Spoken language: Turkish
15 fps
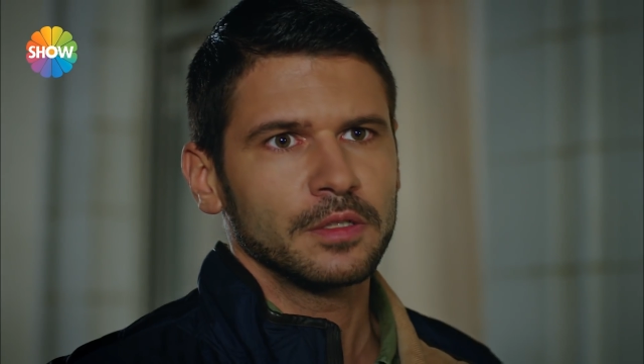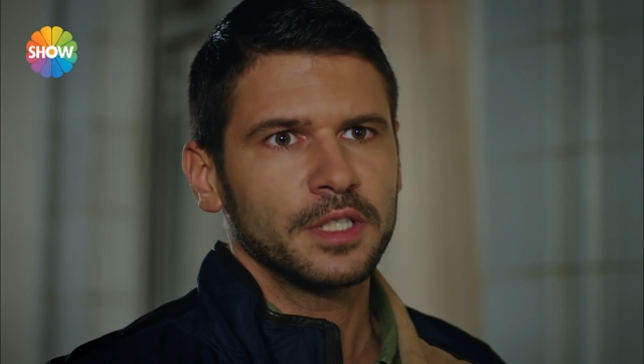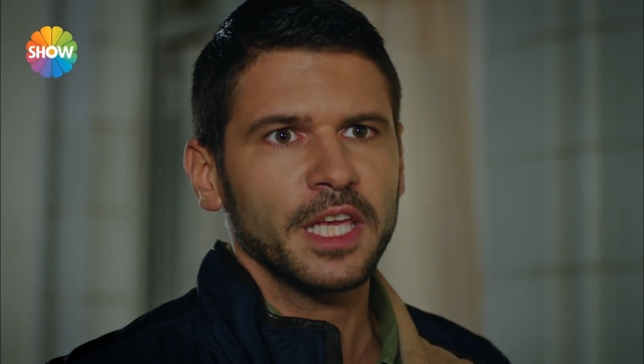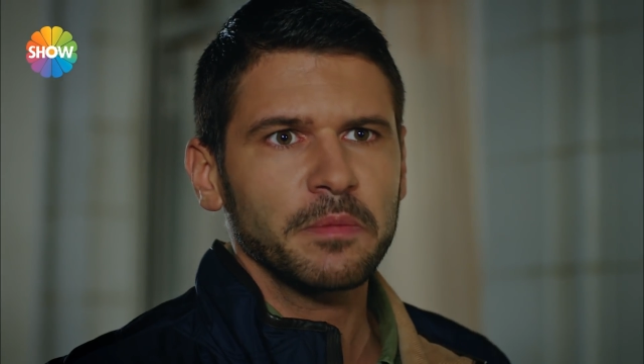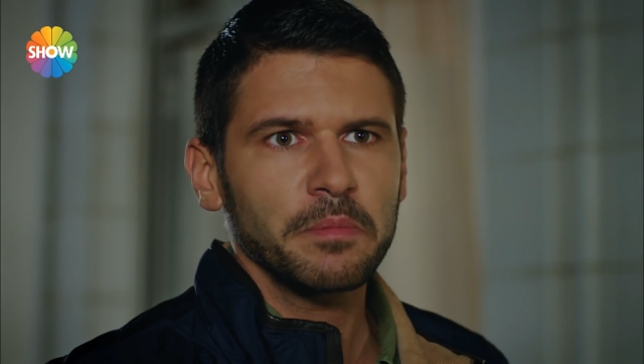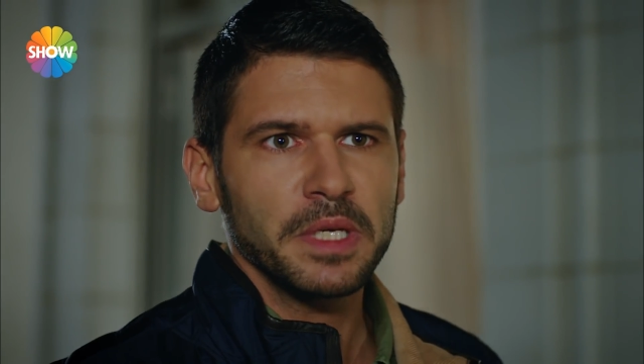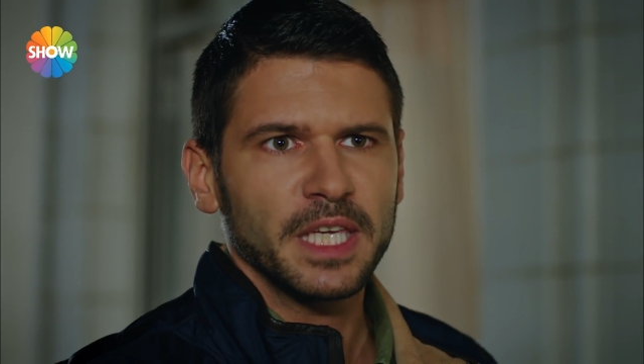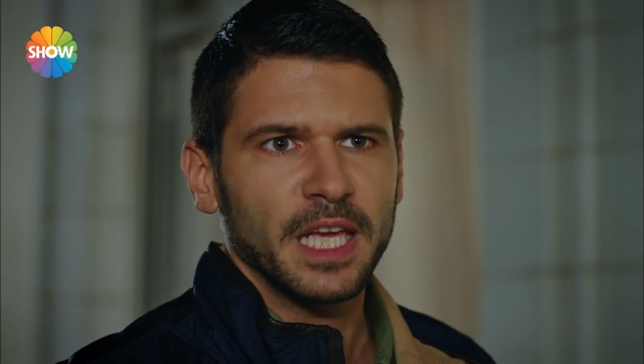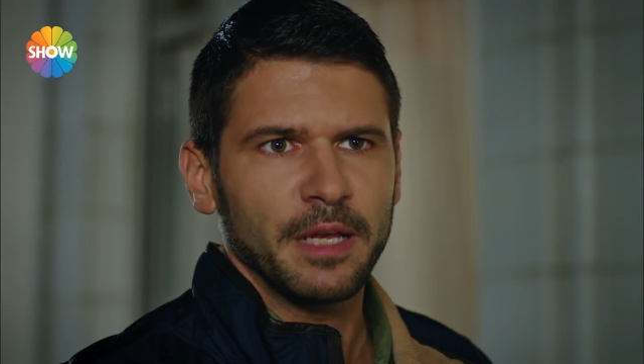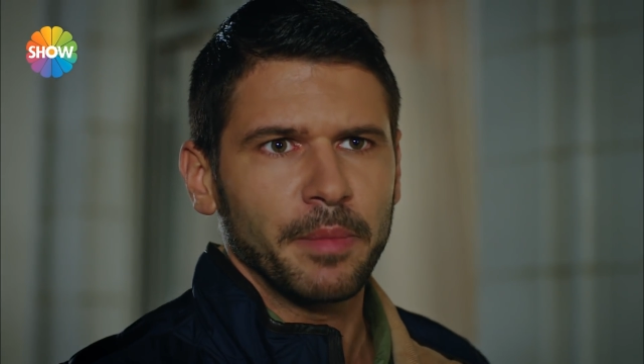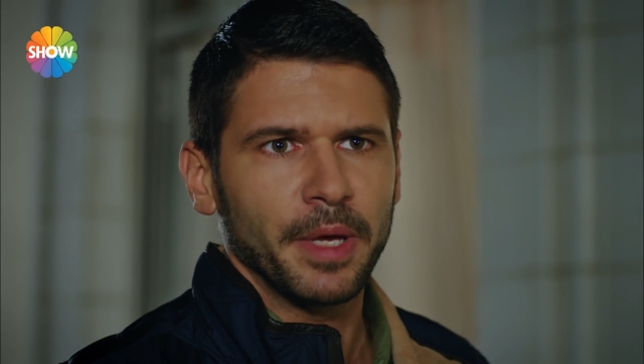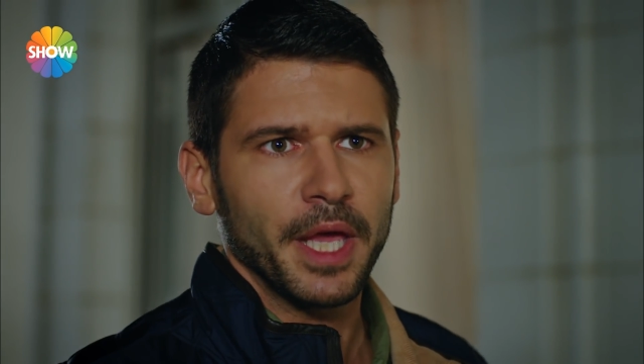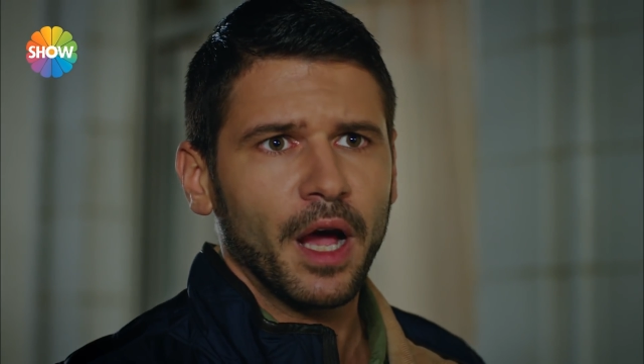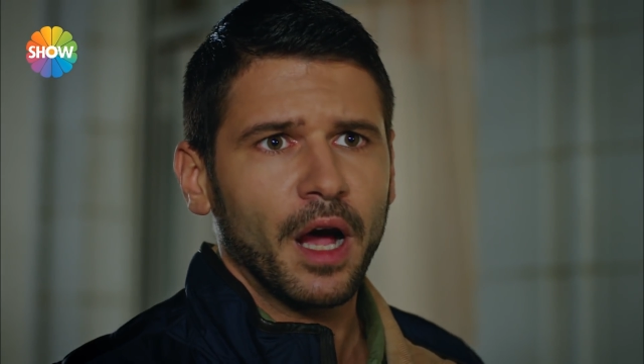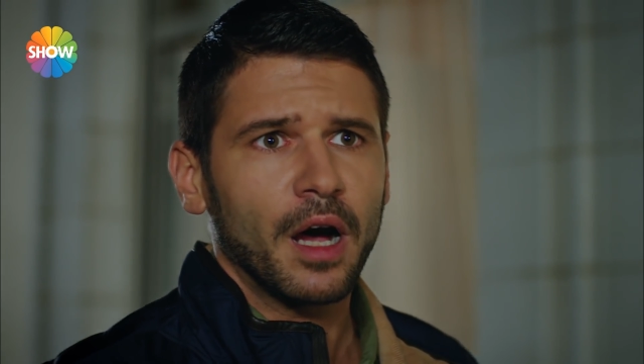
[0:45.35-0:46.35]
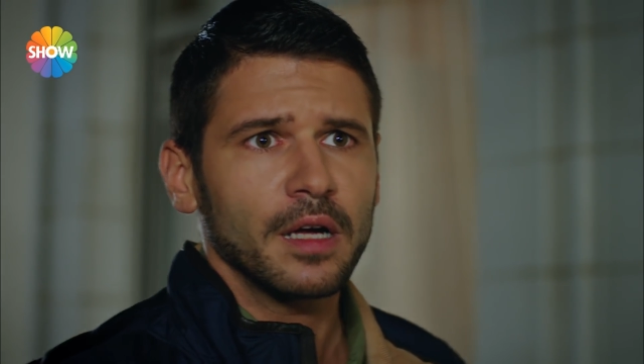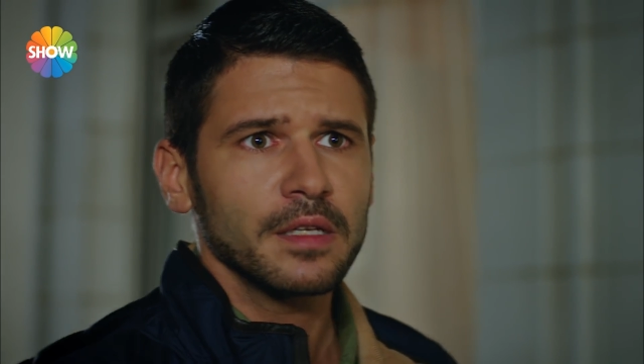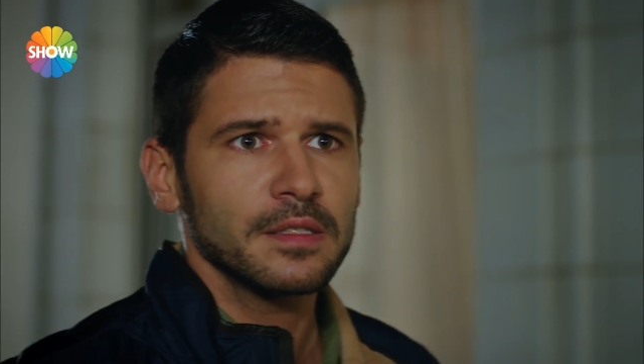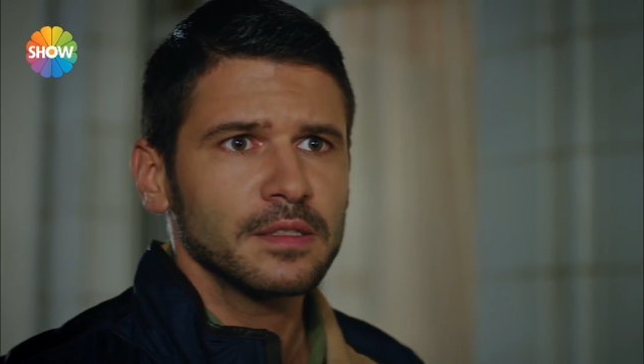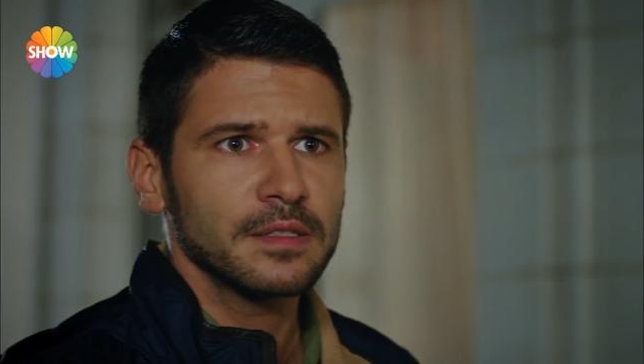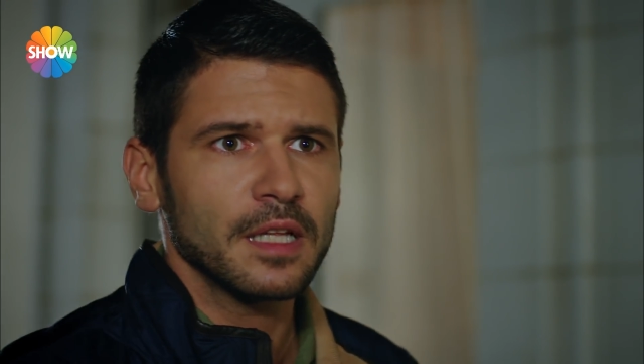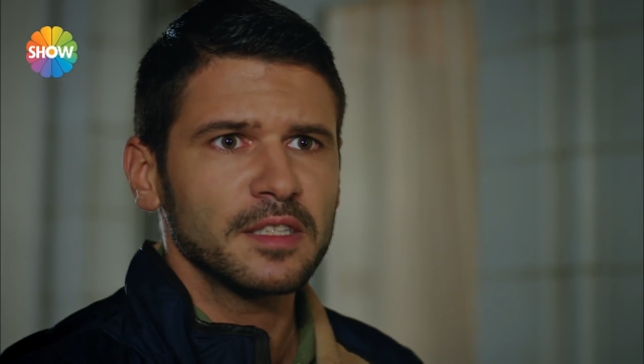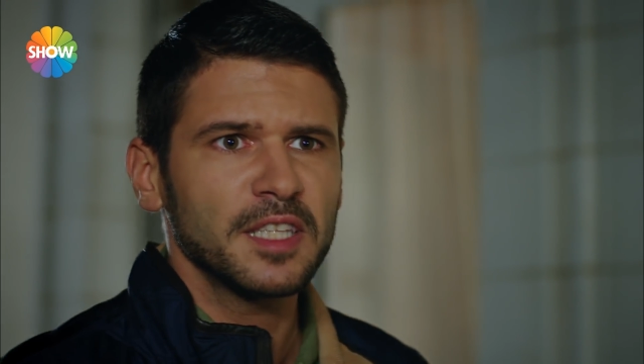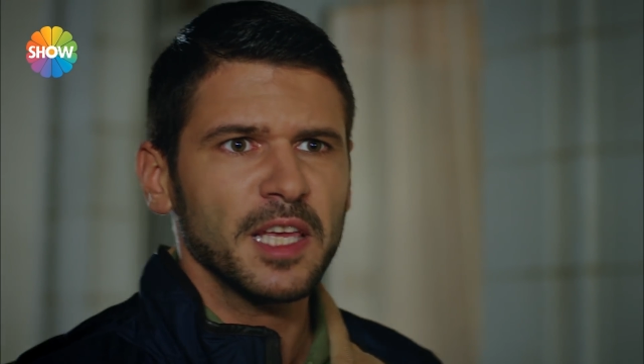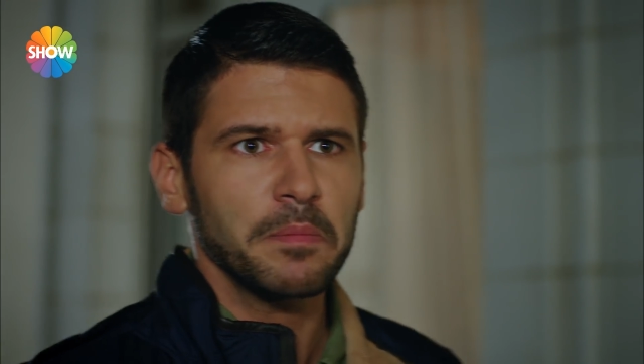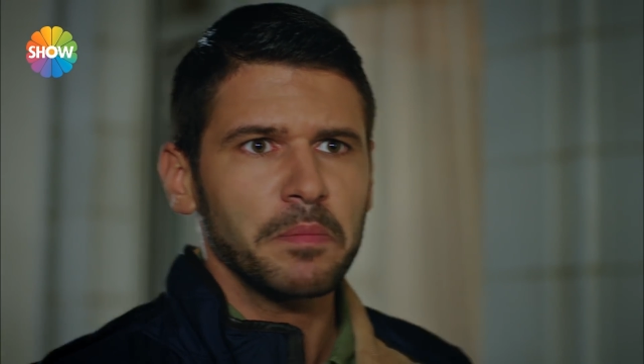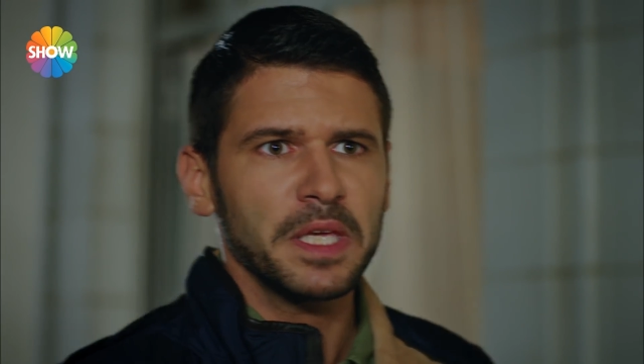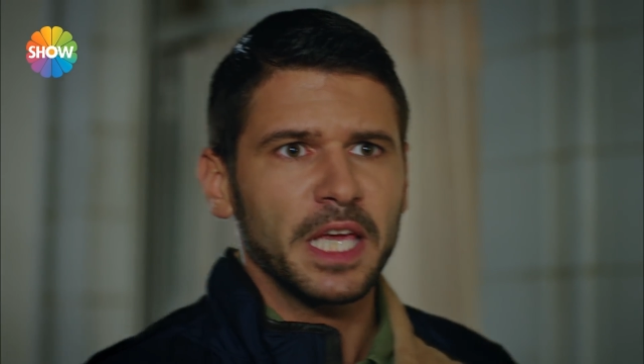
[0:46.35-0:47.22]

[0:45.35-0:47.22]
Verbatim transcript: Tek bir kelime ya. Ağzından tek